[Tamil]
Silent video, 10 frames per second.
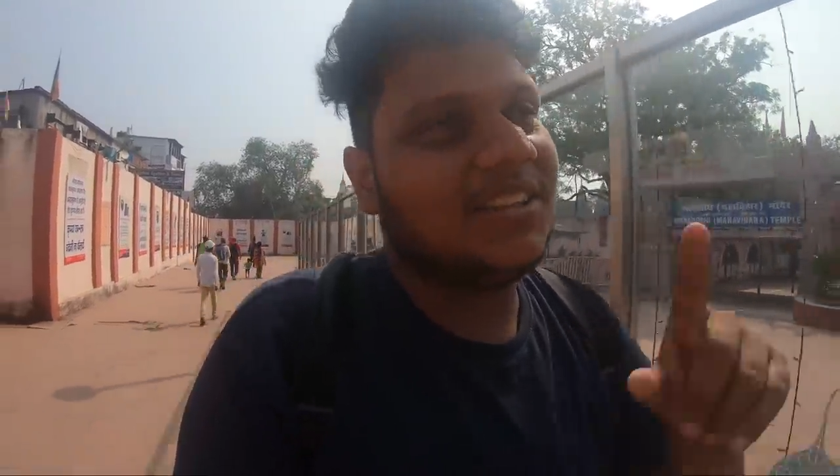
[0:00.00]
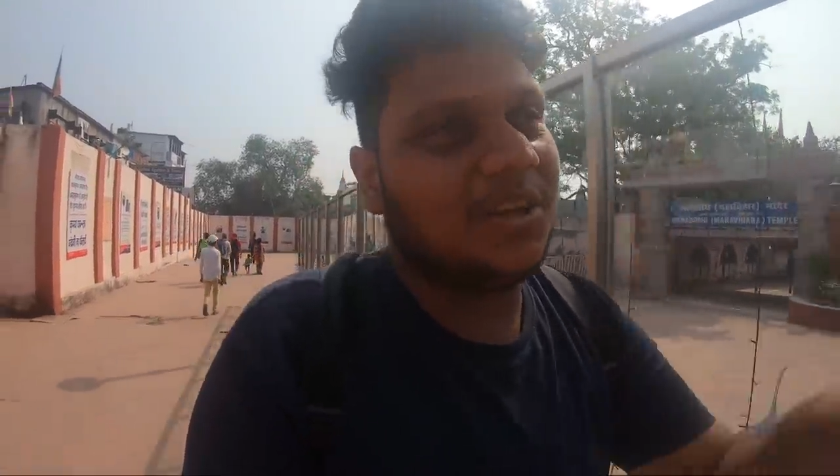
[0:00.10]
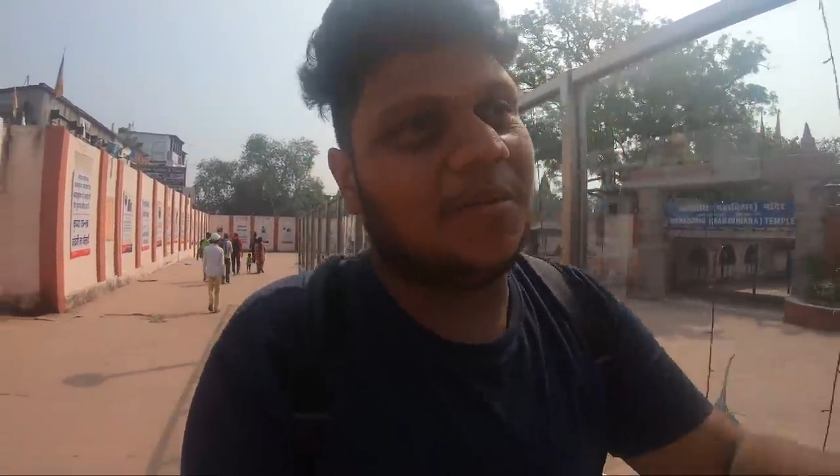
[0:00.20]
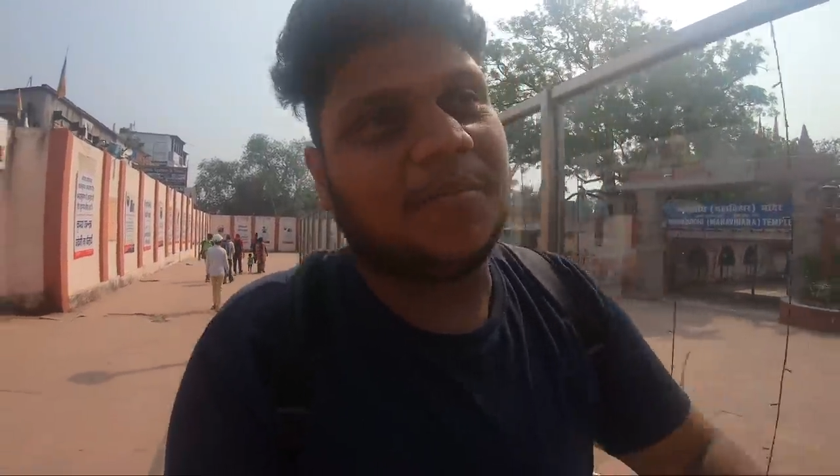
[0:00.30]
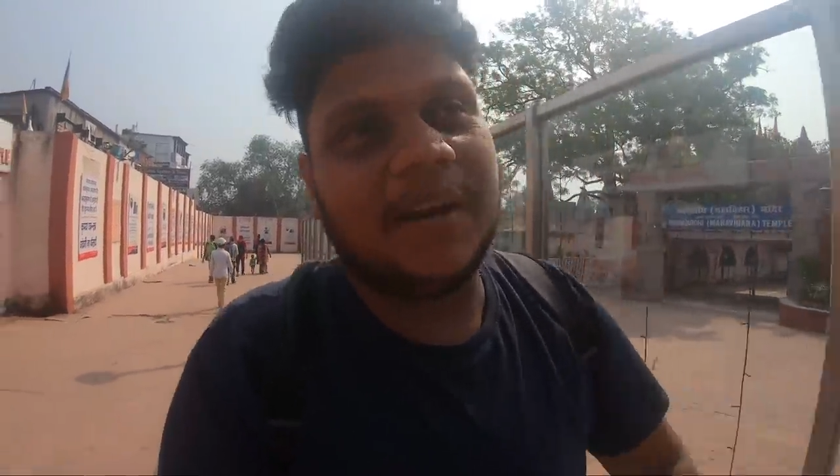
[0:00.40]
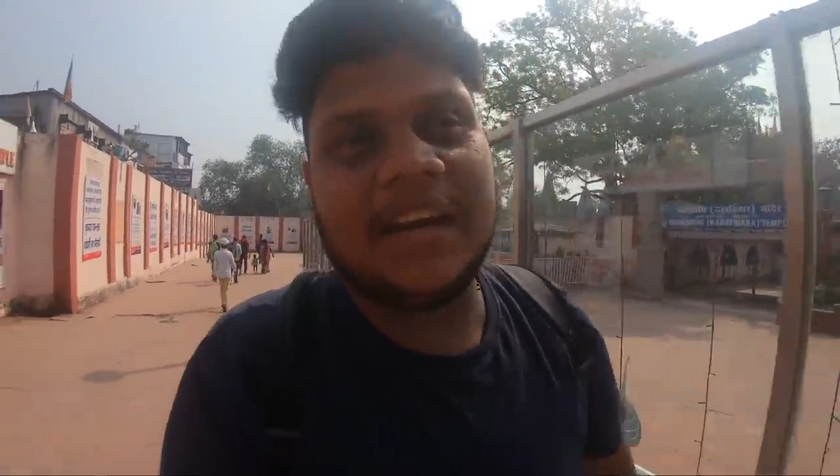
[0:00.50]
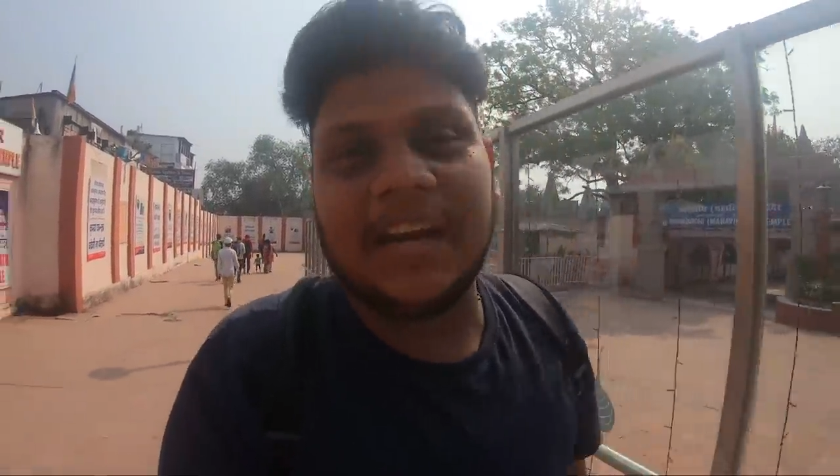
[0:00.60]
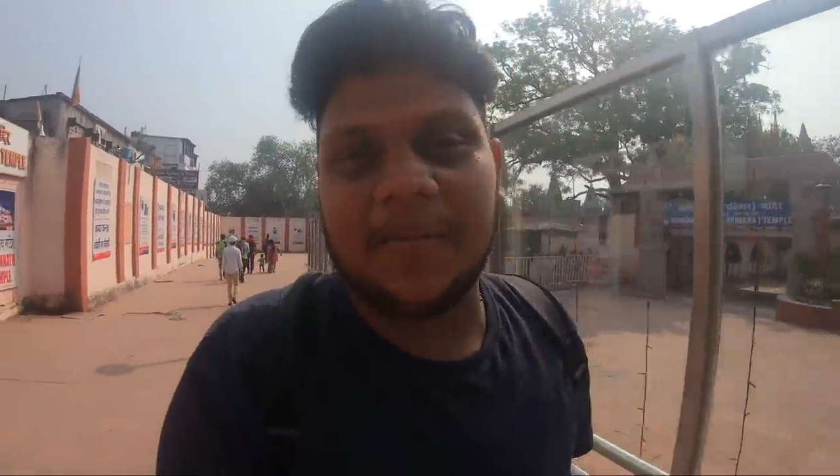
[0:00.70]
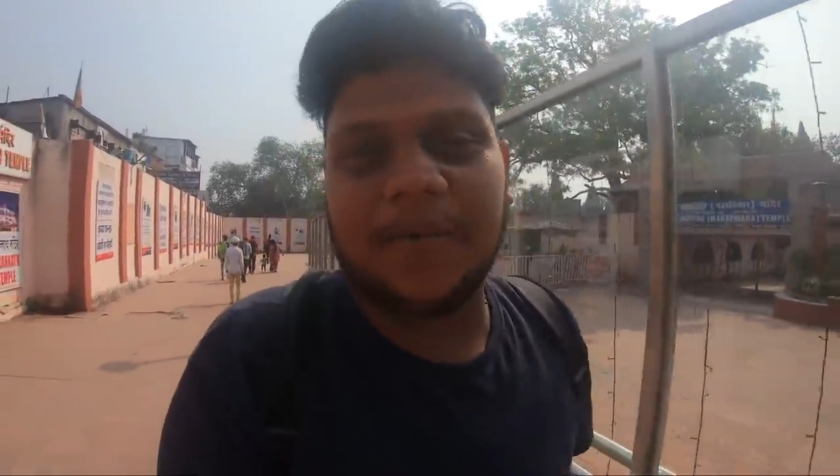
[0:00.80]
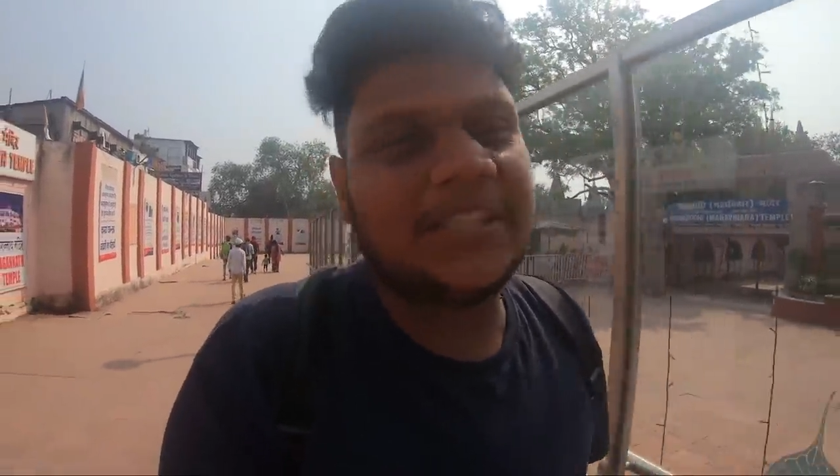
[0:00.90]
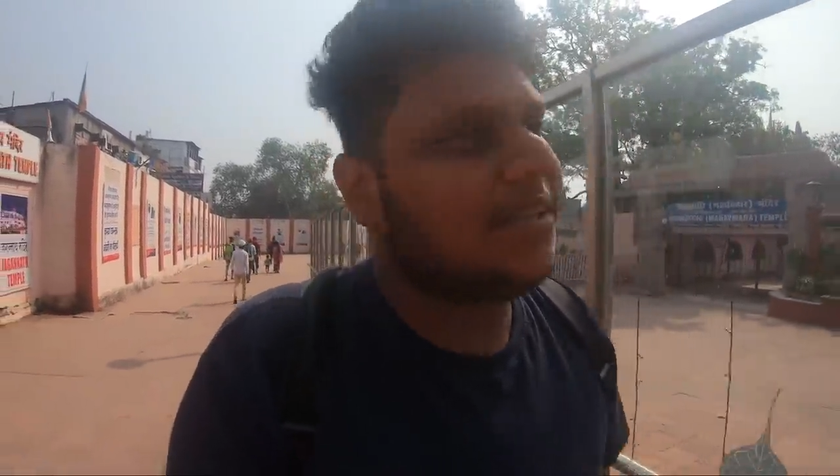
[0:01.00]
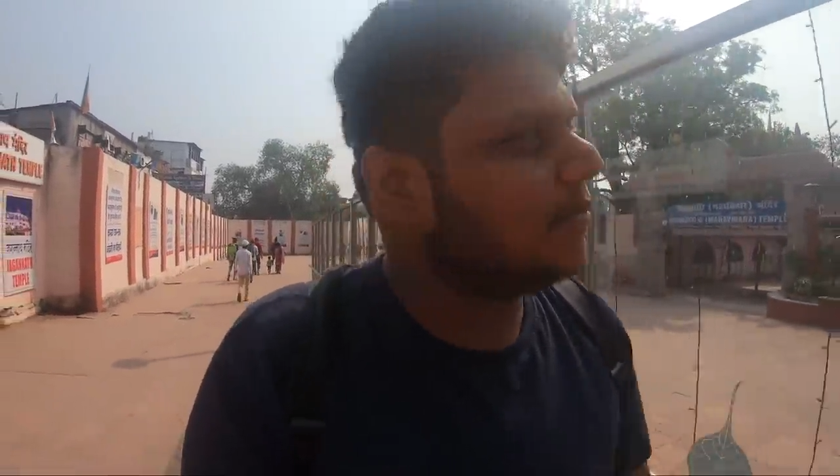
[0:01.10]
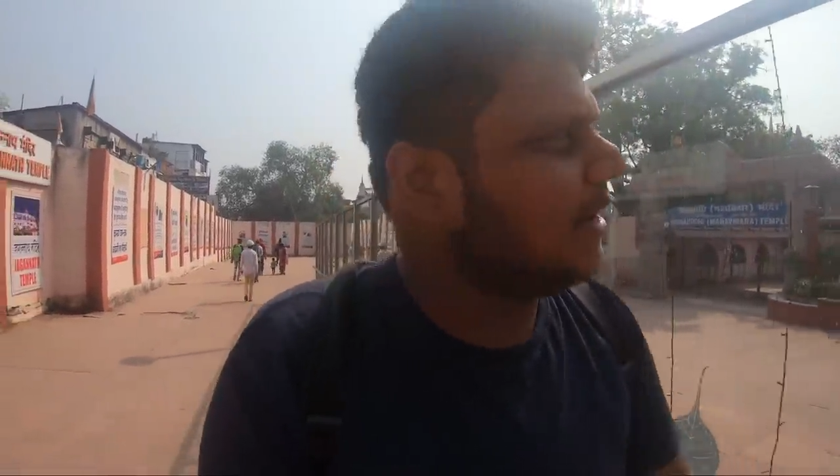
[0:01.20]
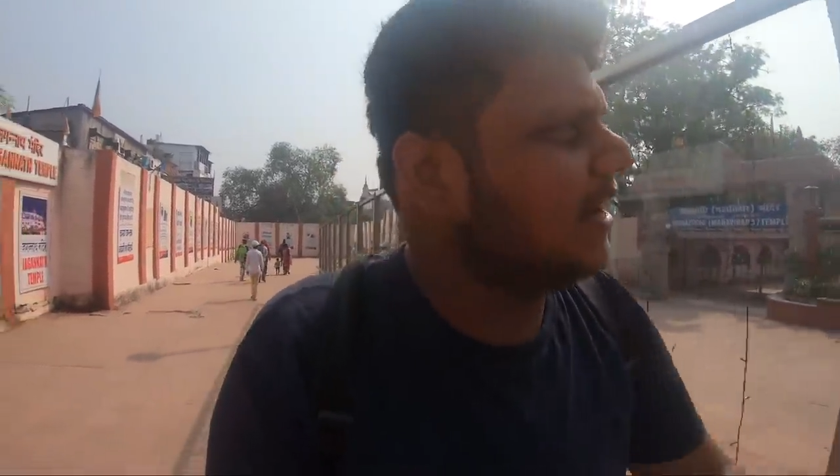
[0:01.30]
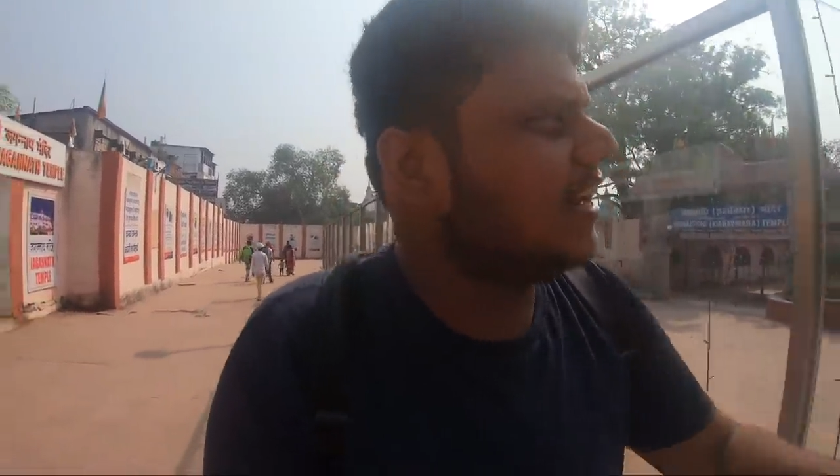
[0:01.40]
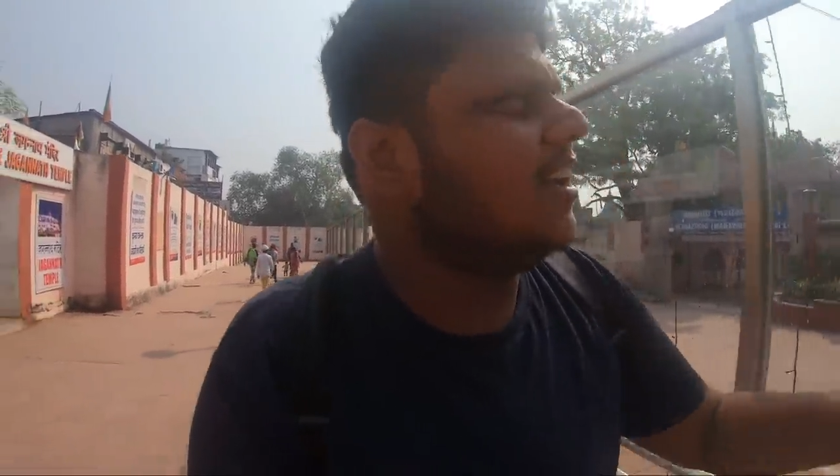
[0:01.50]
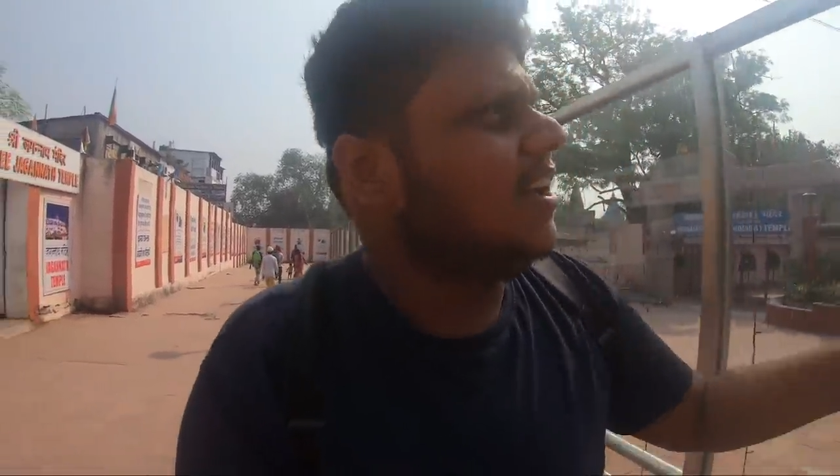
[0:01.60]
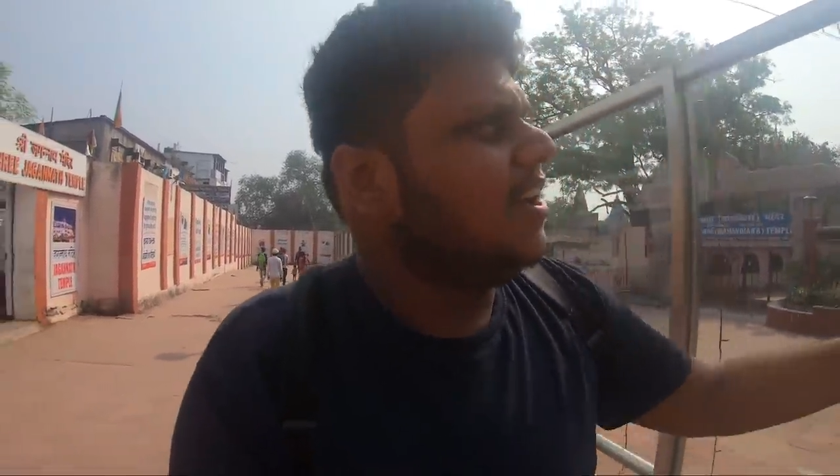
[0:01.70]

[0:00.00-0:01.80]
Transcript: ஸோ நம்ம போயிட்டு டெபாசிட் பண்ணிவிட்டு